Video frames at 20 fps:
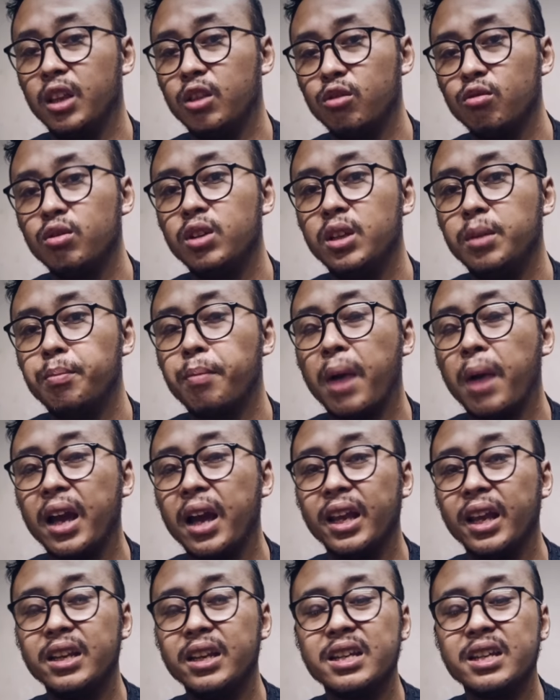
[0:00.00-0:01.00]
itu
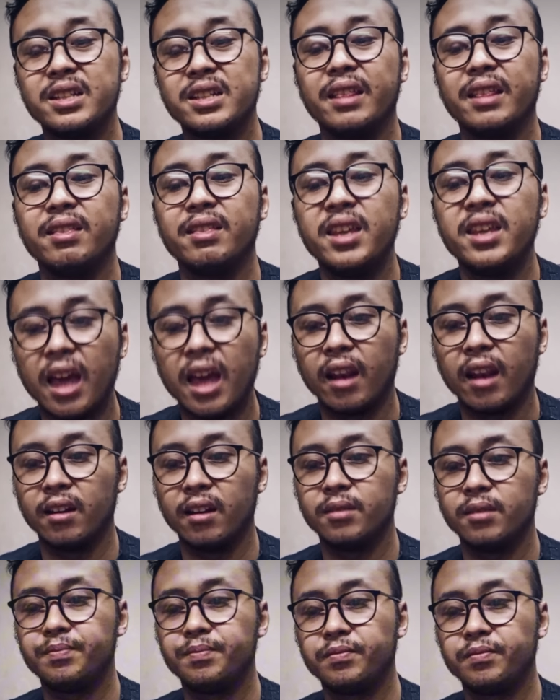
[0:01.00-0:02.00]
dipanggilnya
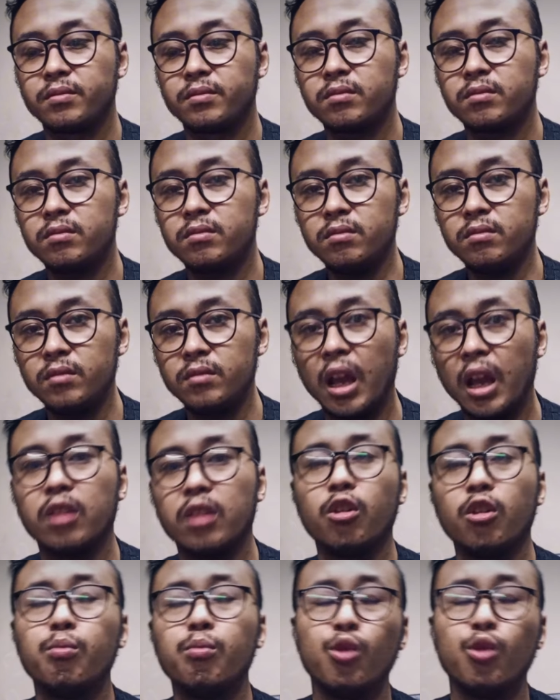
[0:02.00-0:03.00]
Setian
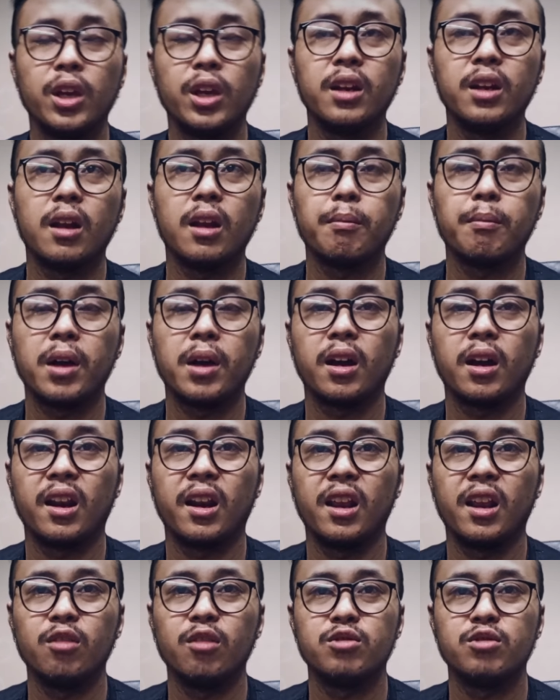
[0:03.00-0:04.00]
atau mungkin nama
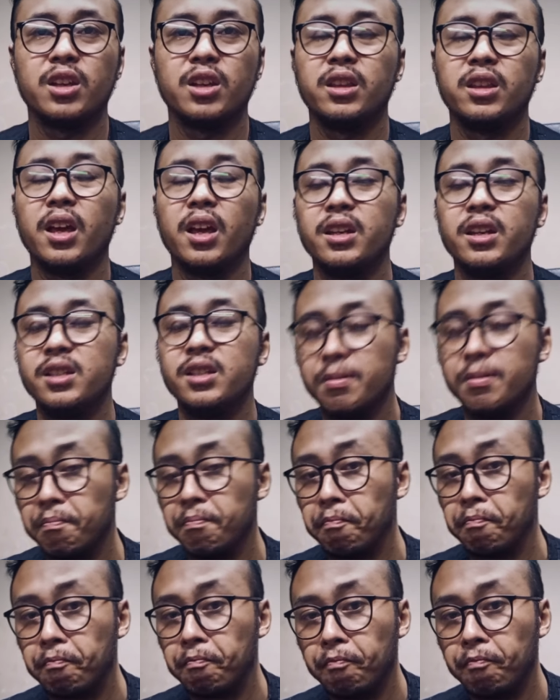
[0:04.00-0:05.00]
kerennya itu
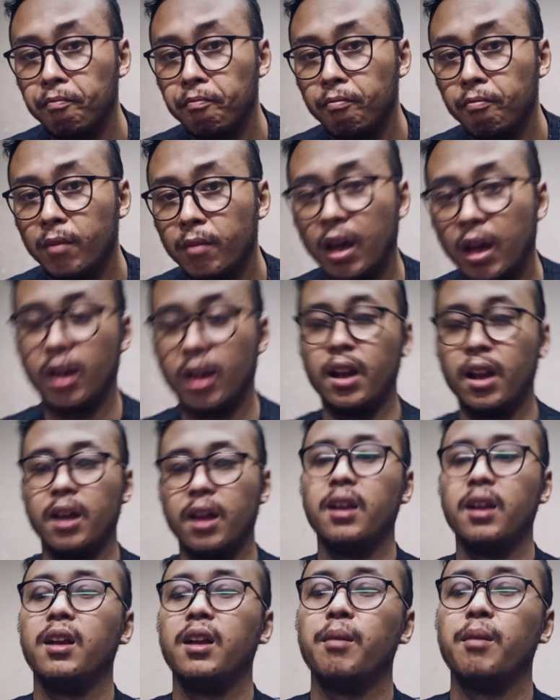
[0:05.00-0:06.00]
Setianism
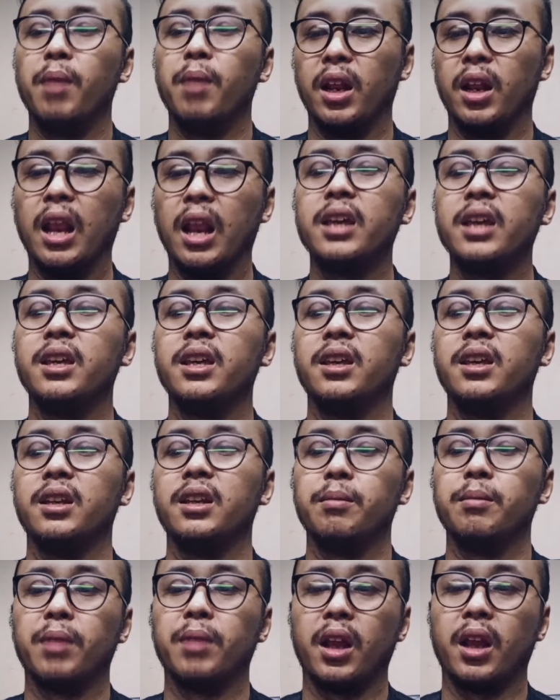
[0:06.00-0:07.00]
karena balik
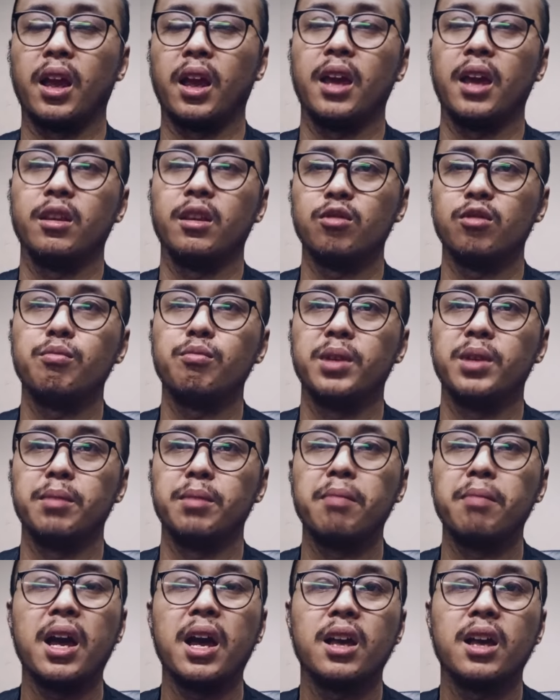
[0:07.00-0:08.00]
lagi mereka itu
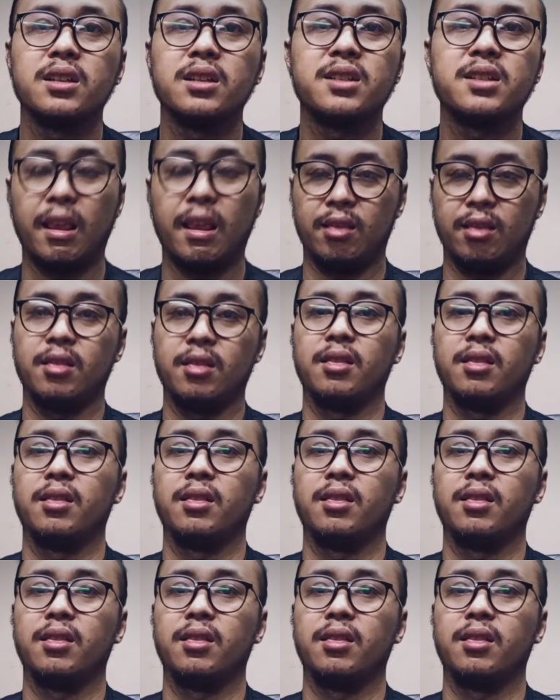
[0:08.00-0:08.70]
menyembah Set